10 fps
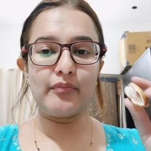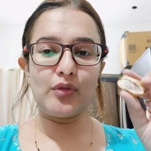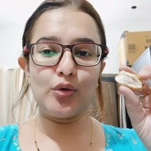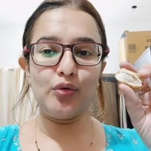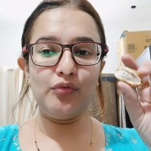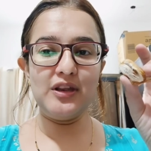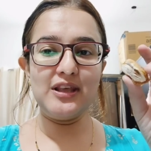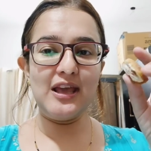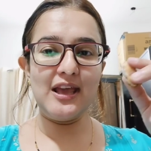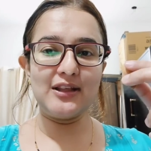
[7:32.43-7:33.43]
तो फिर
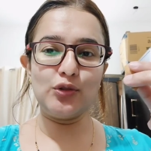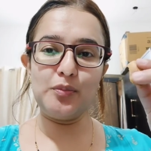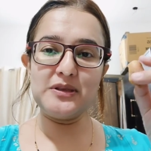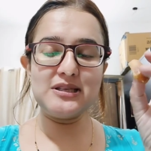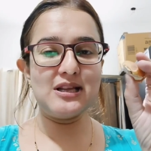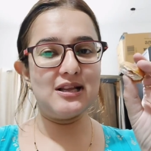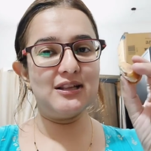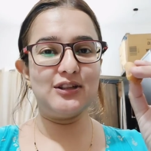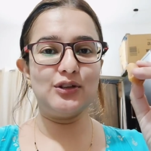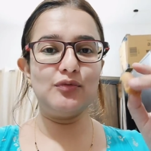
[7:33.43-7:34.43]
ये एक दो पीस ले
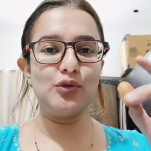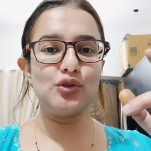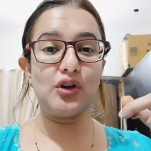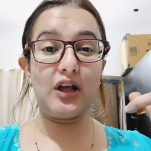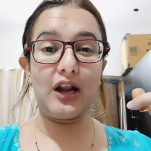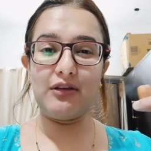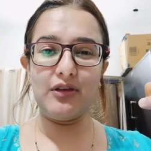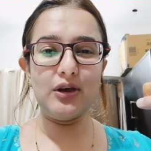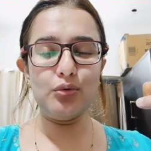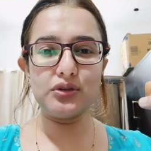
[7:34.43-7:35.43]
लेते हैं तो वो जो
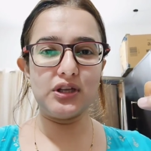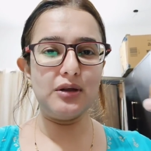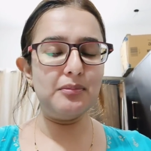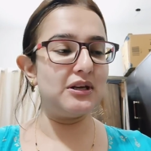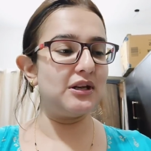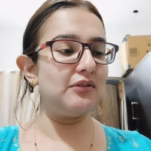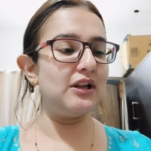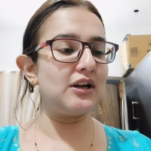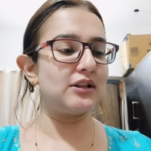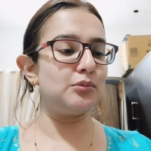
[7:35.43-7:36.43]
क्रेविंग होती है ना मीठे वाले
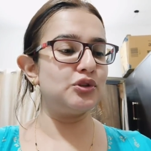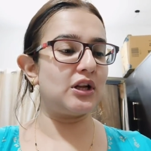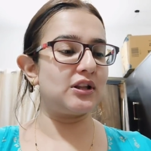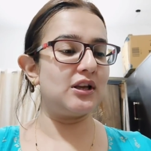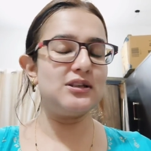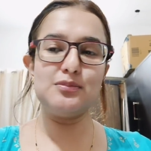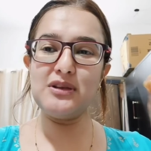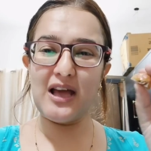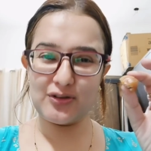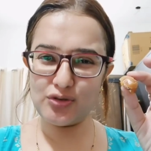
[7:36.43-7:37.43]
खत्म हो जाते हैं इसमें
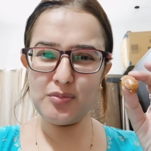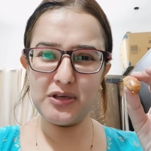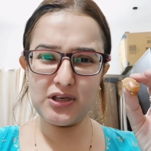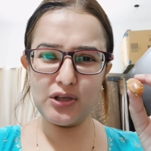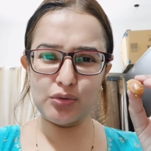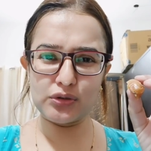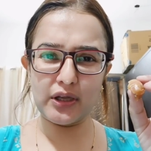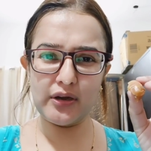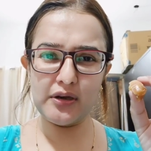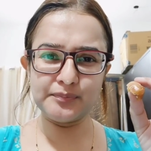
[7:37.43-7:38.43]
नेचुरल मिठाई होता है
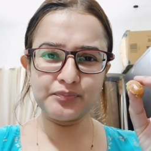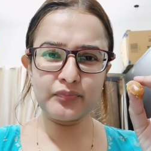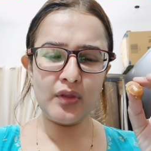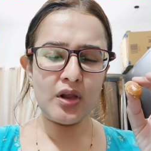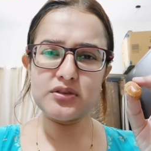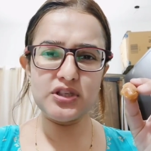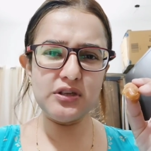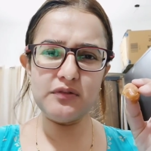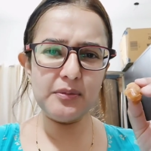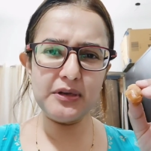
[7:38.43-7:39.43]
ना चीनी
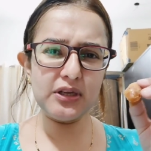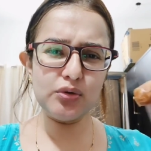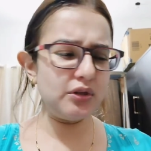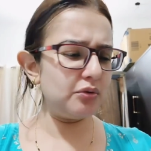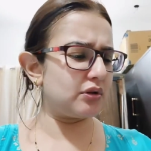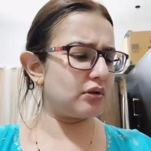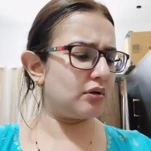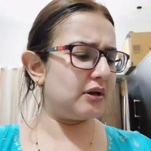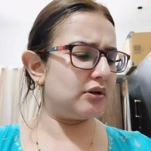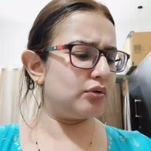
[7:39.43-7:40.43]
वाला मीठा तो नहीं होता ना
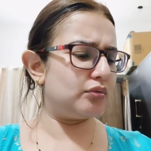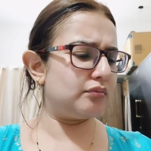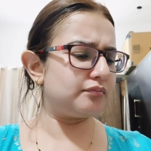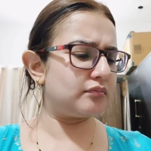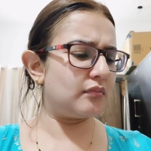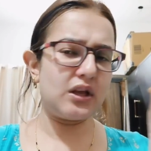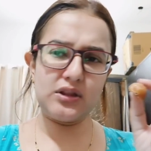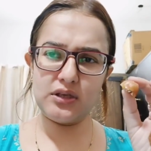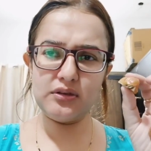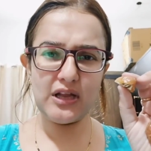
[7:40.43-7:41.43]
मैंने आई
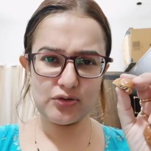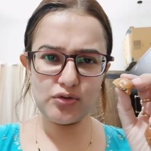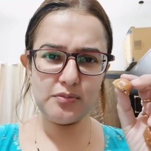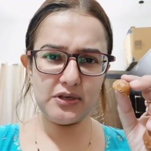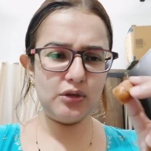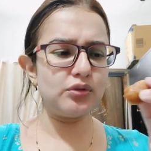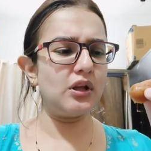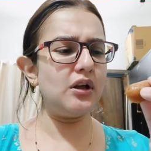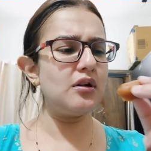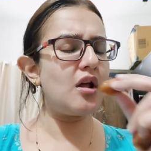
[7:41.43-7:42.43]
थिंक नेचुरल मिठाई
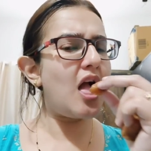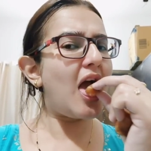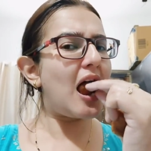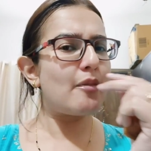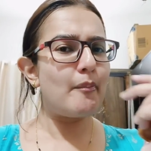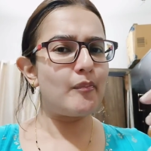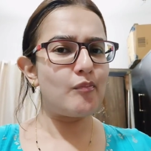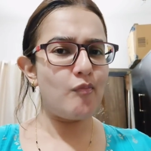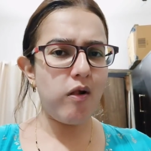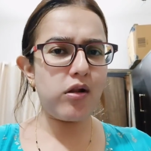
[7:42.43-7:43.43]
होता है
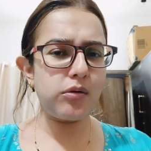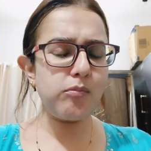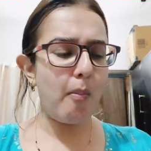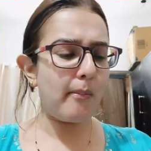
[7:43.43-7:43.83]
हाँ